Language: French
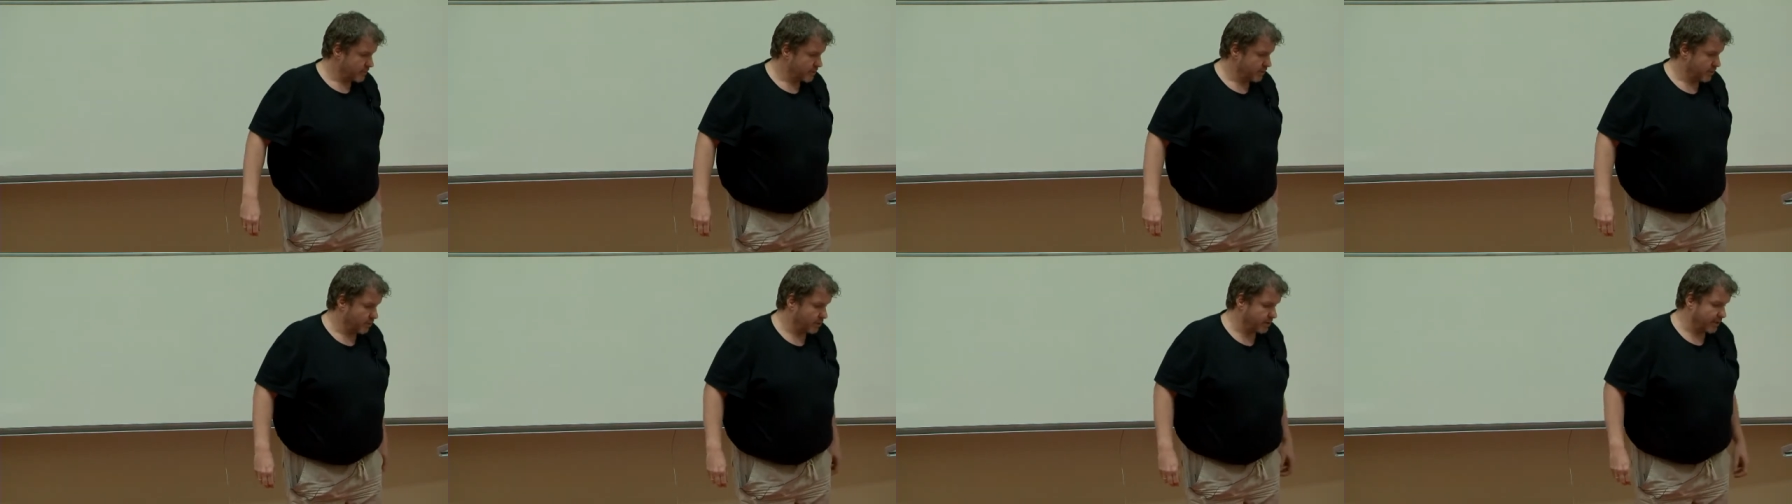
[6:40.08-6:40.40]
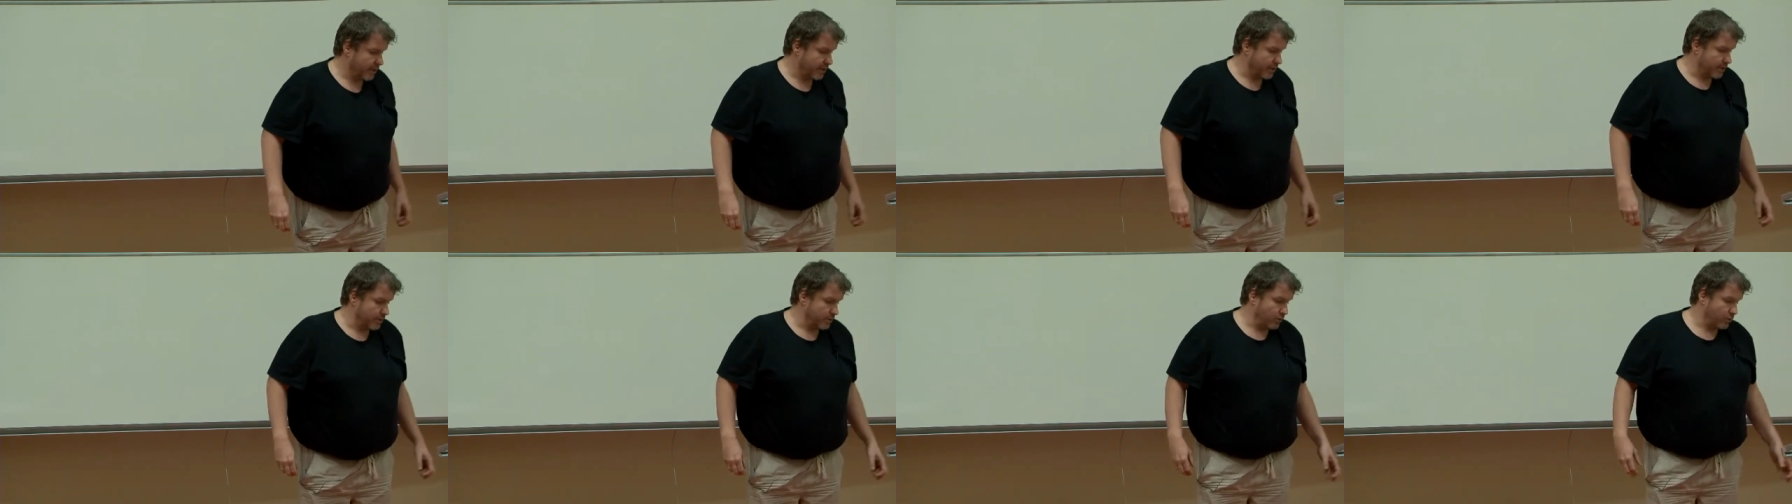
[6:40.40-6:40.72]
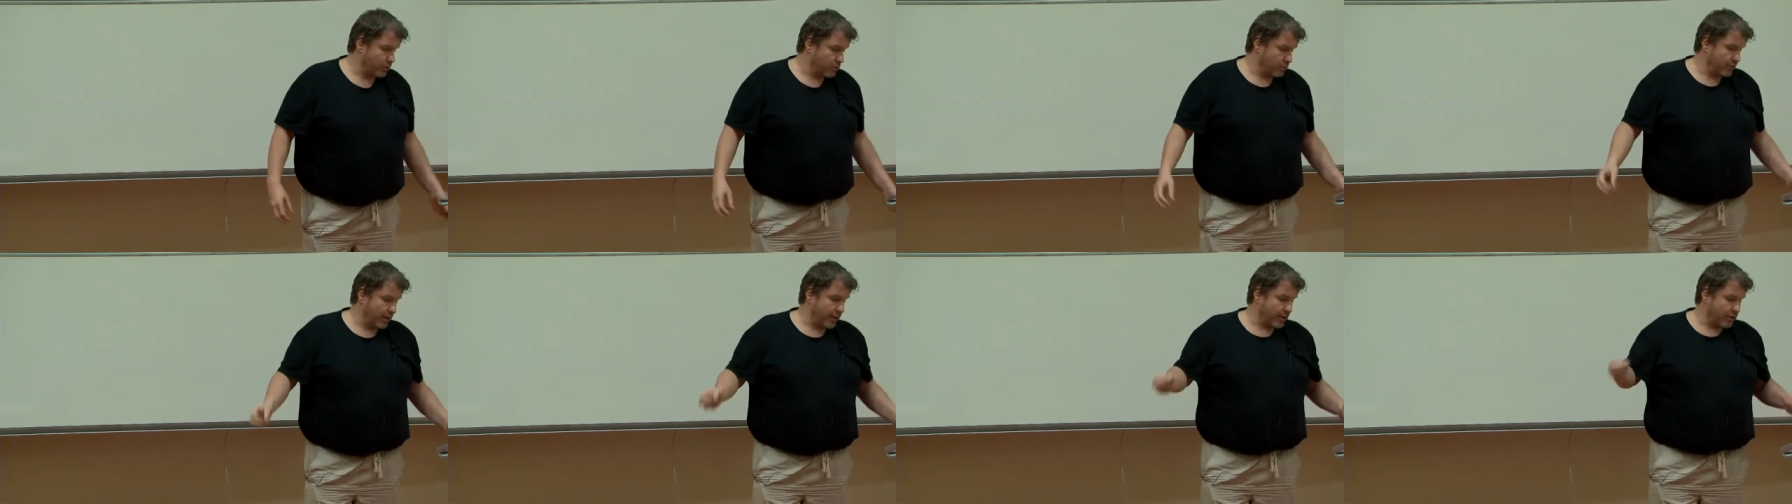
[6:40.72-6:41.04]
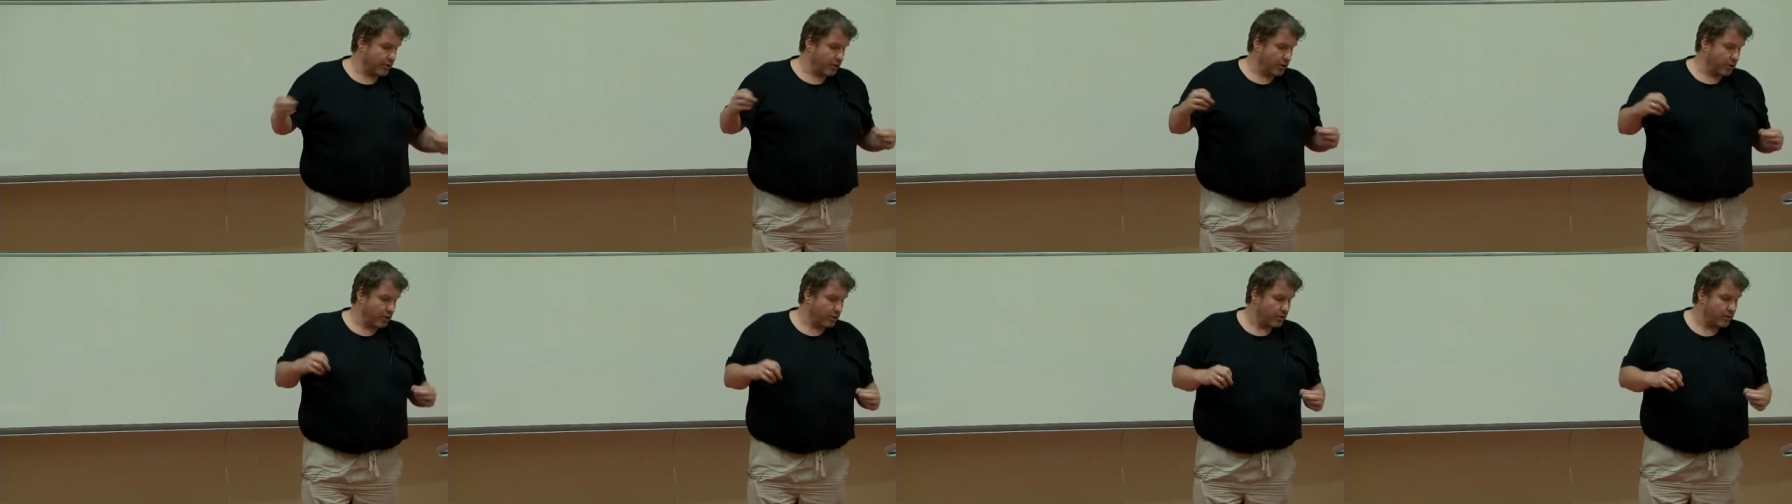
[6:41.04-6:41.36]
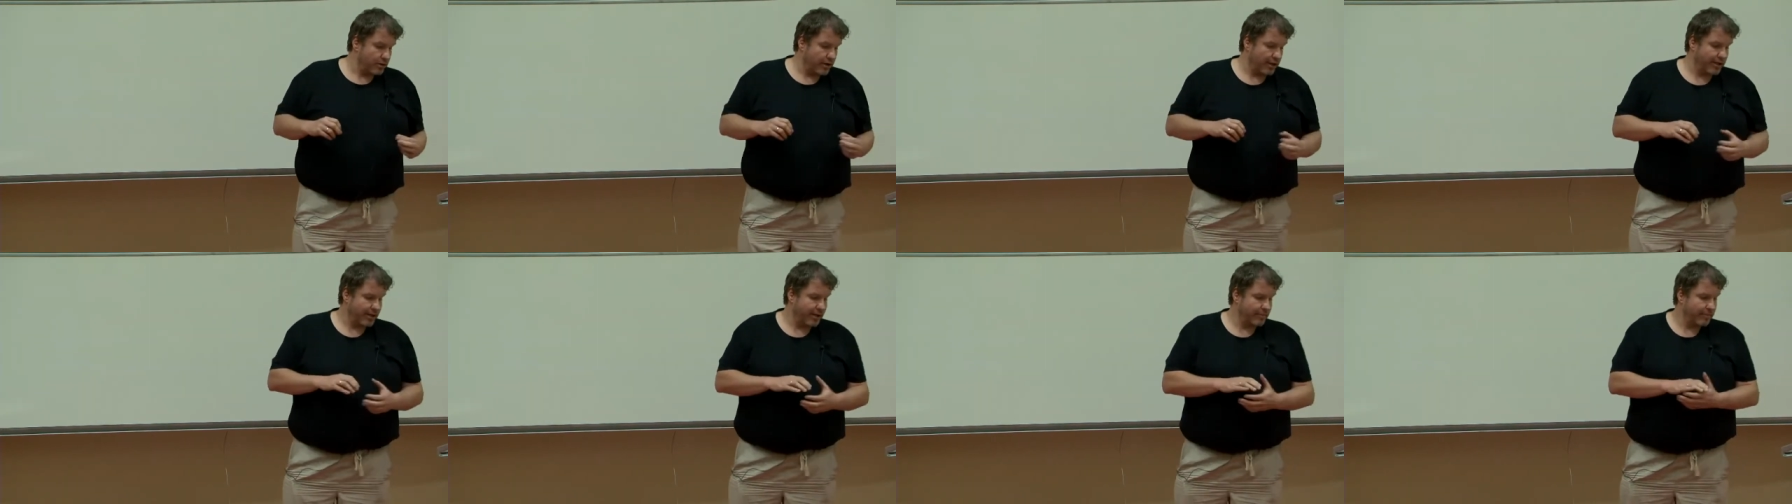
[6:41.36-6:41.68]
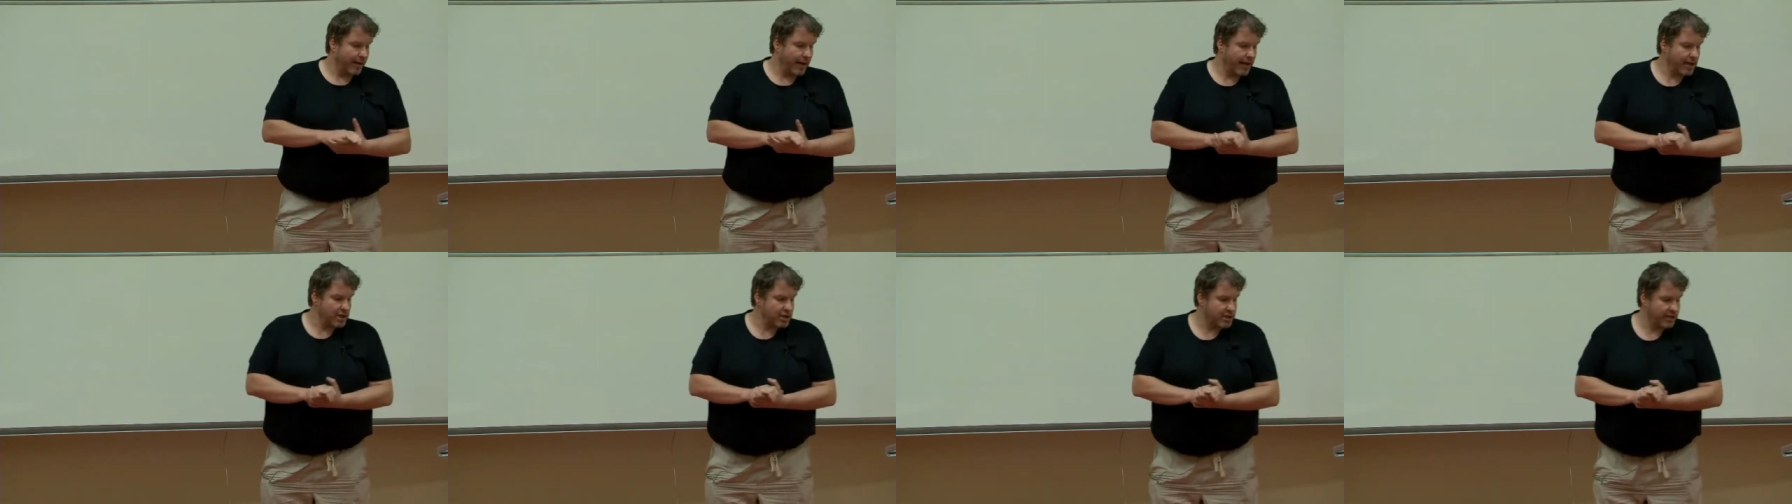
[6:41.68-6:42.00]
Ok, donc maintenant, la
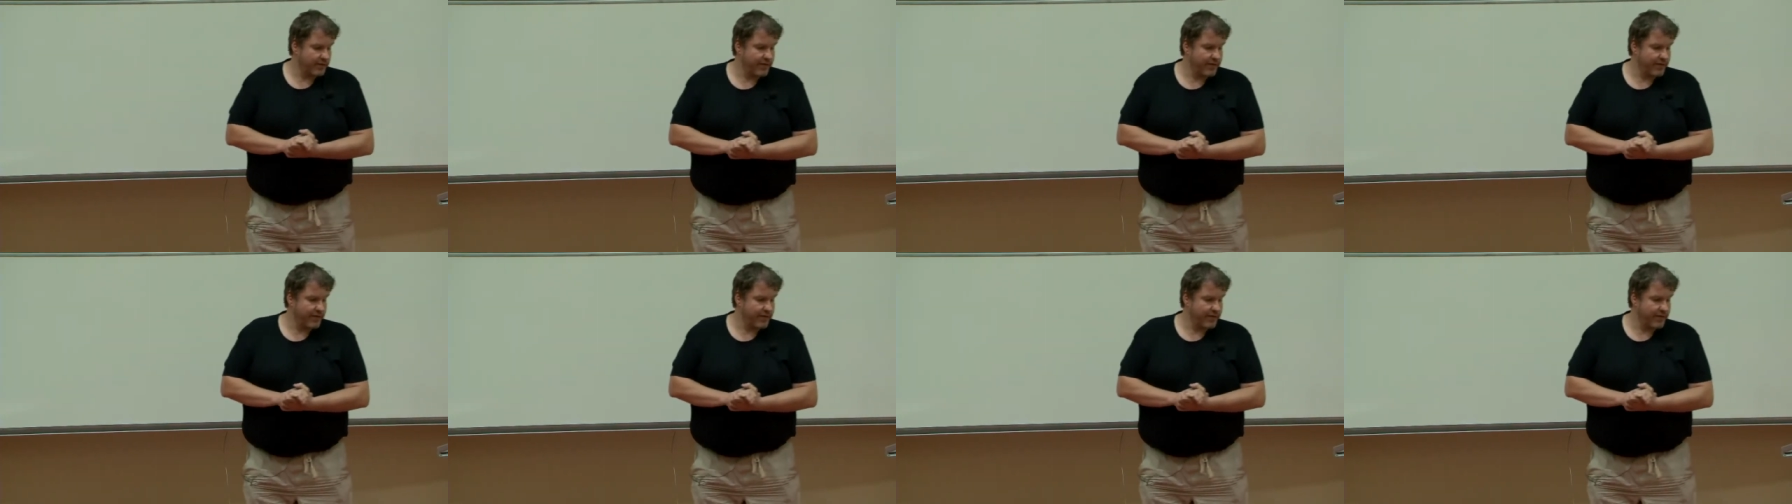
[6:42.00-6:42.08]
démarche,